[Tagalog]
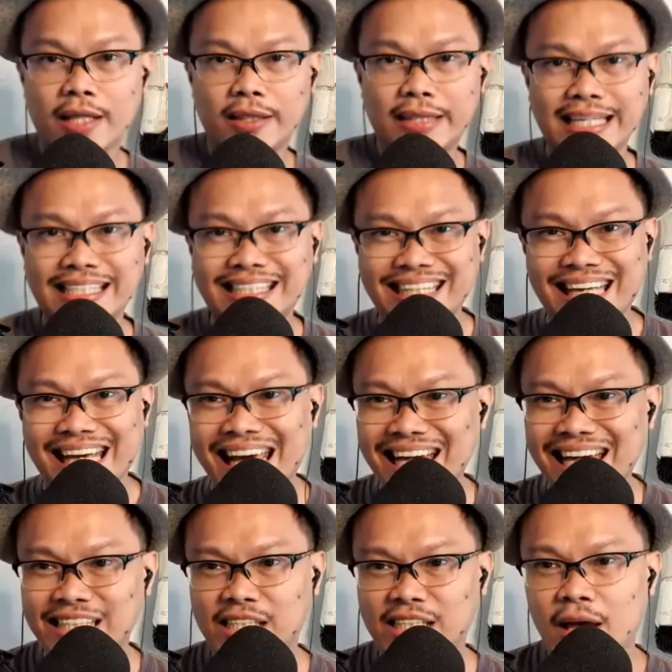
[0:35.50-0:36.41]
This
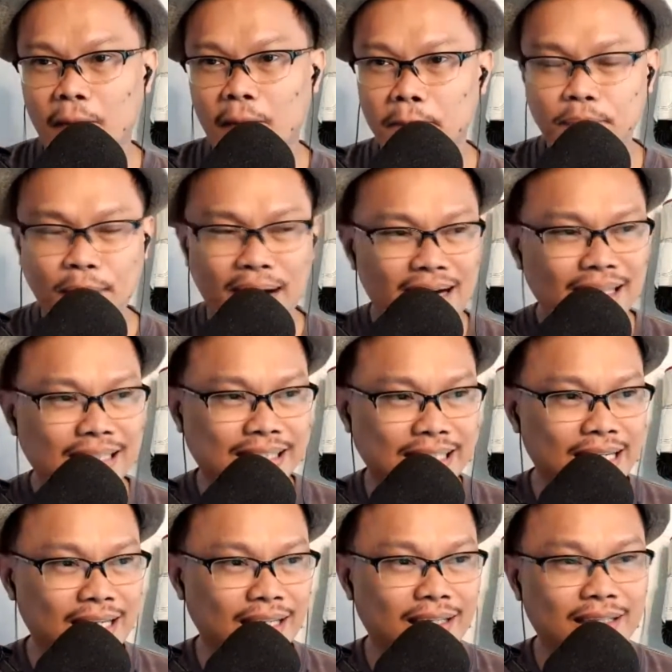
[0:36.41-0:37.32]
is
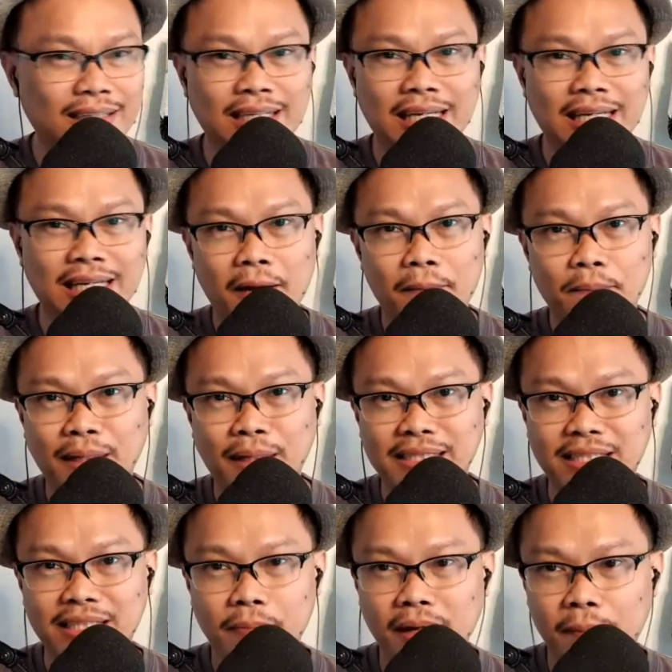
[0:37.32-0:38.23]
boxing and hirap
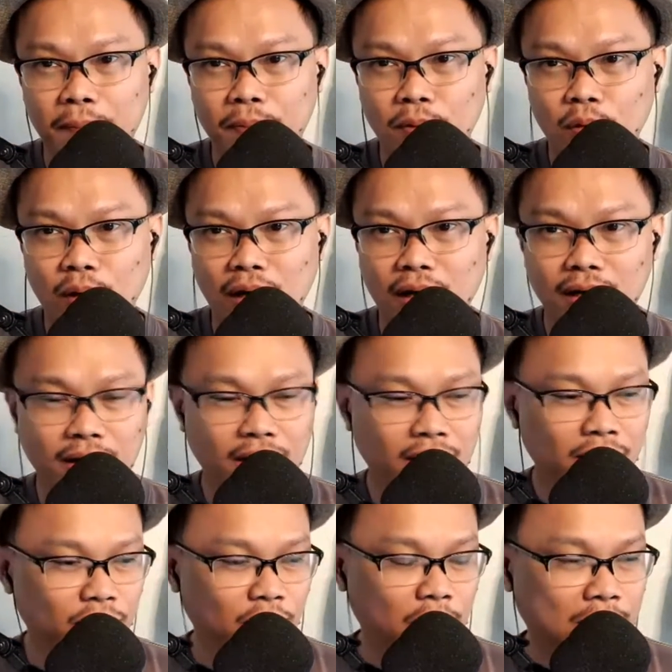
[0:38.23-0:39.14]
pagsabay po ang uh,
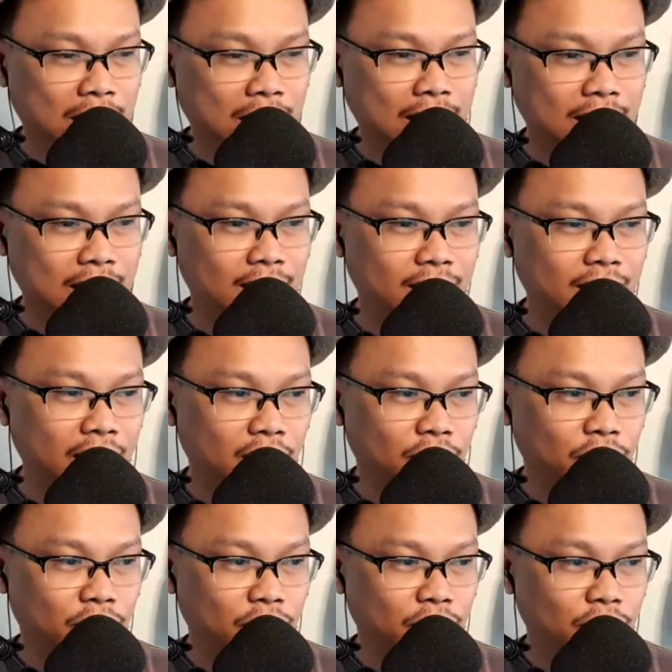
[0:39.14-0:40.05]
vlog natin. Thank
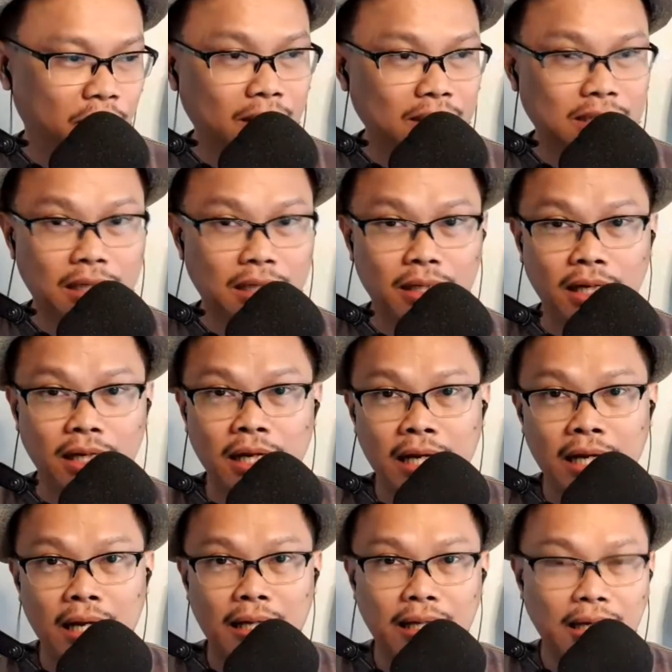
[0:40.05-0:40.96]
you very much
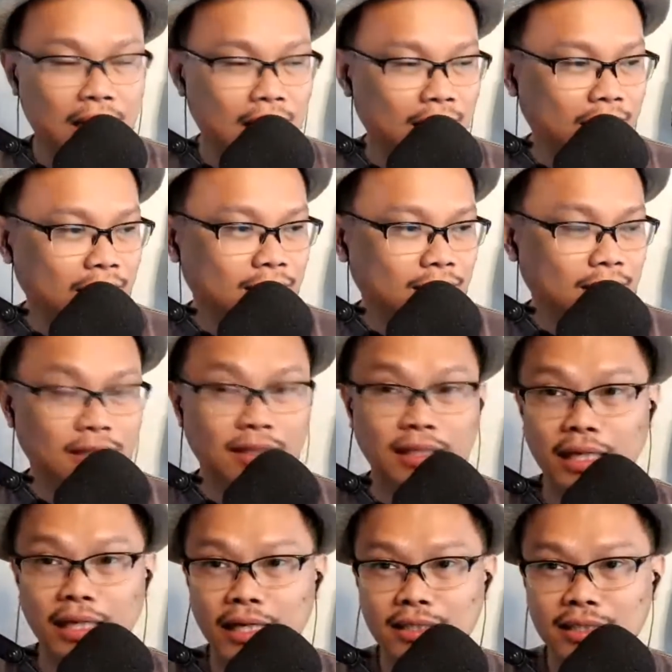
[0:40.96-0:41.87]
sa uh,
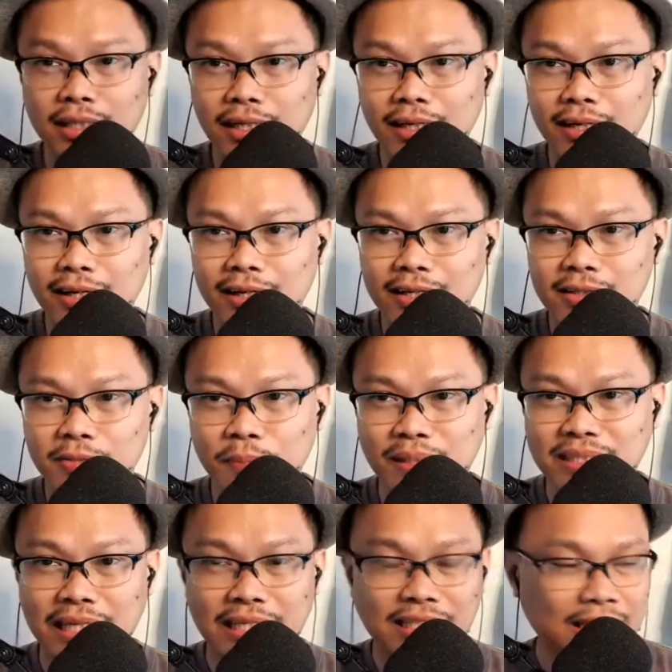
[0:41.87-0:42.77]
nakakaintindi at
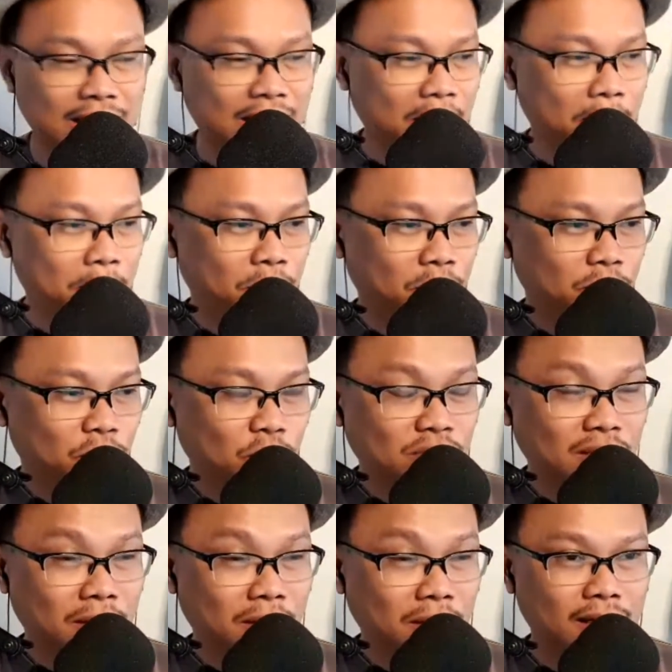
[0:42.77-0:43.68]
saka pasensya na rin po
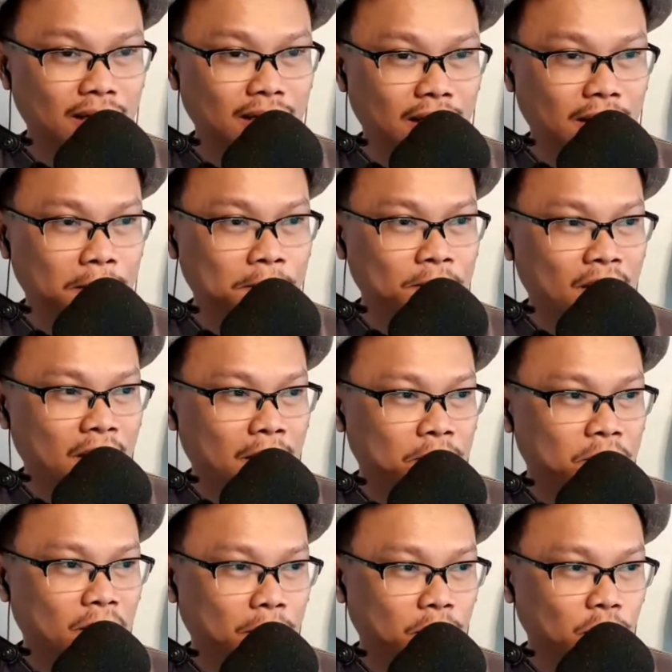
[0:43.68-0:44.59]
doon sa mga
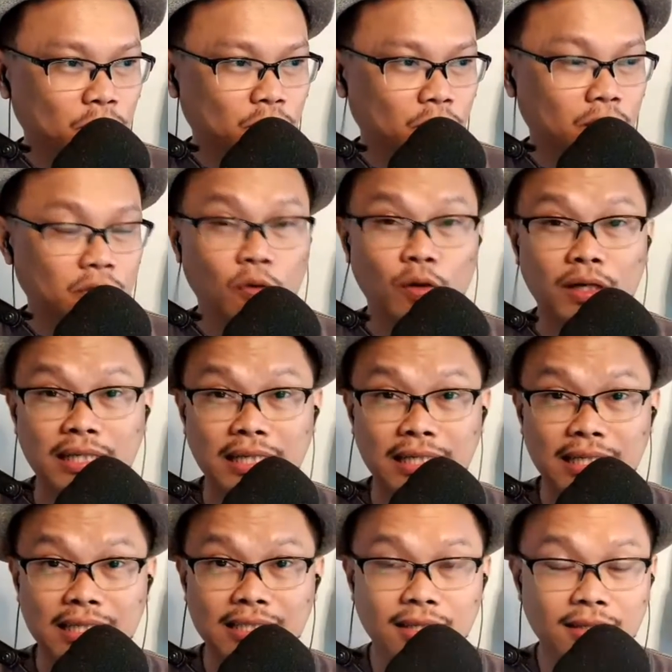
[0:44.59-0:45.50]
naputol ko
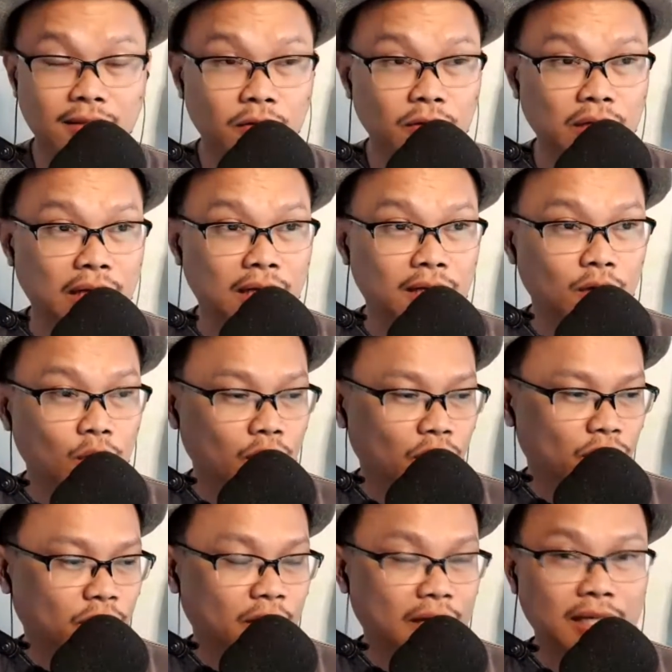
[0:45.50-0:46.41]
kanina sa Noya Inoue
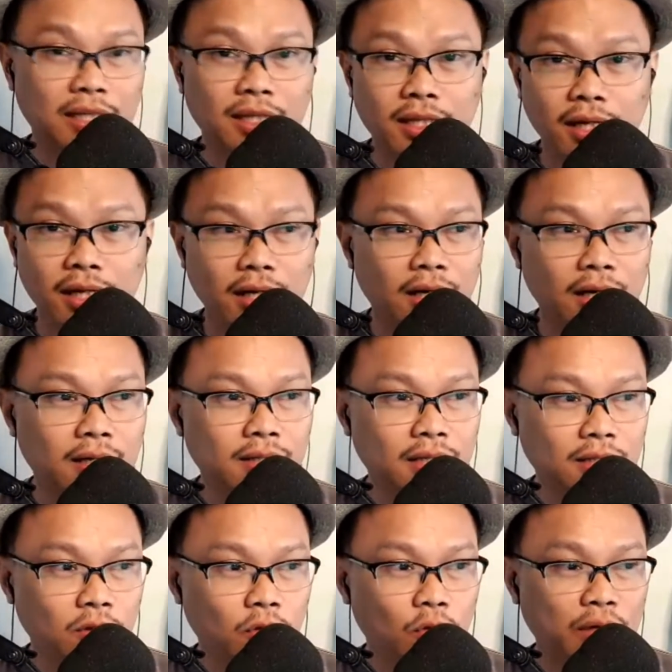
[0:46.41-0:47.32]
fight. Uh,
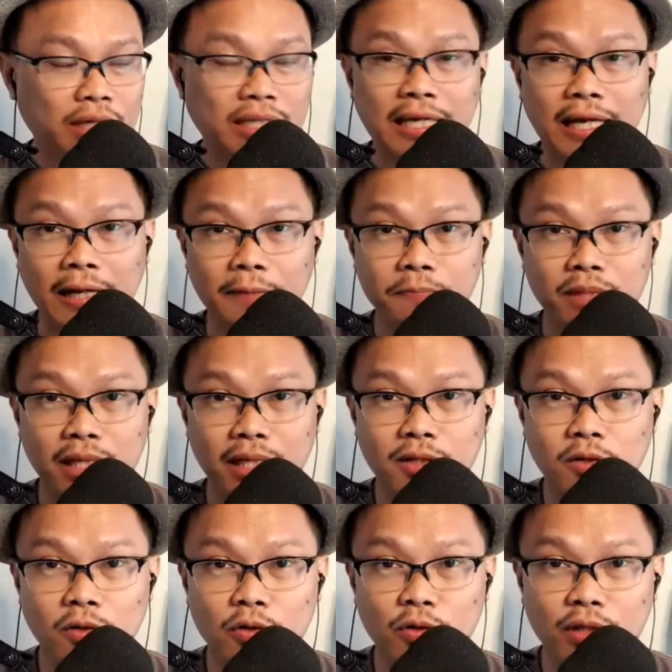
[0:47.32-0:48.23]
dito ko rin i-update
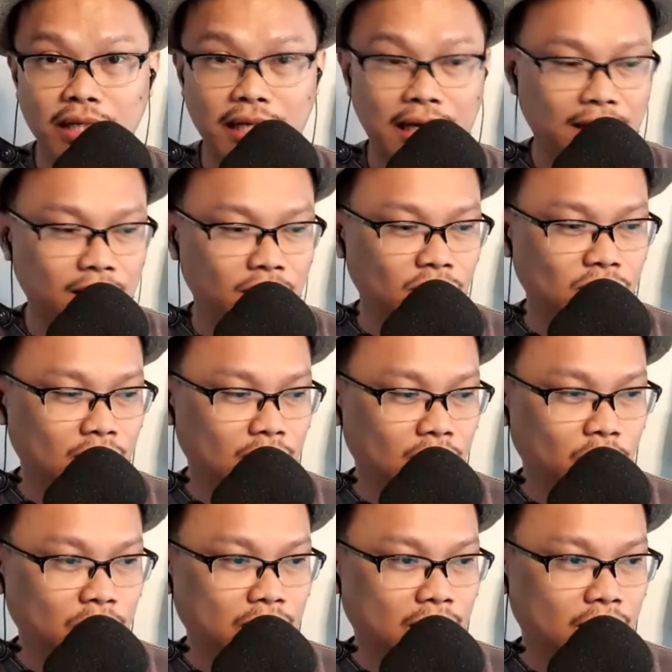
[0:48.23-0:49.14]
kung ano nangyari doon sa
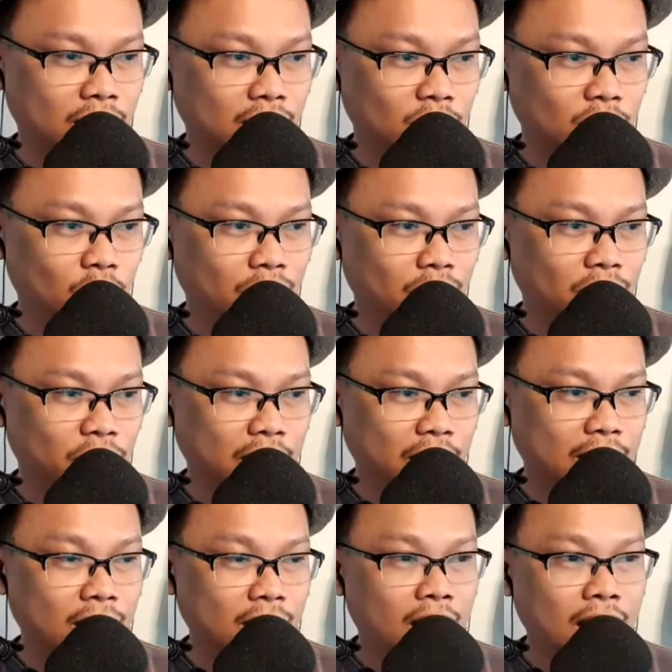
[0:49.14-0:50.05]
Noya Inoue
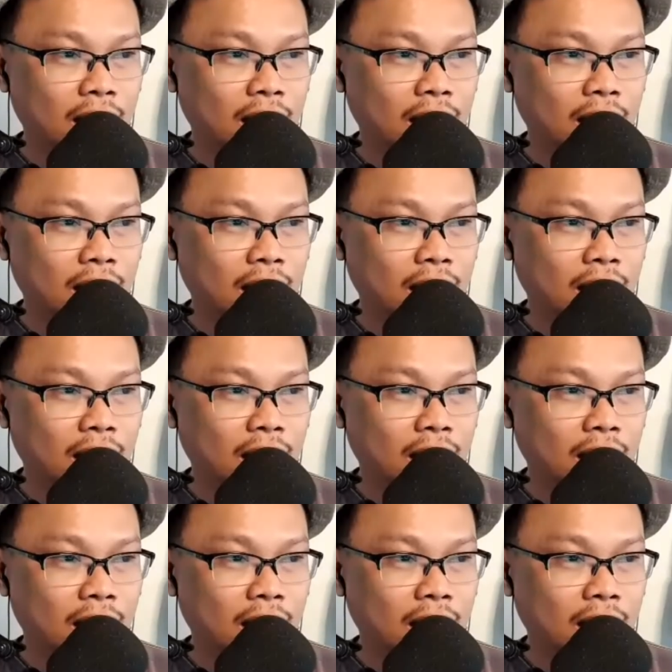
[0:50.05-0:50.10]
fight.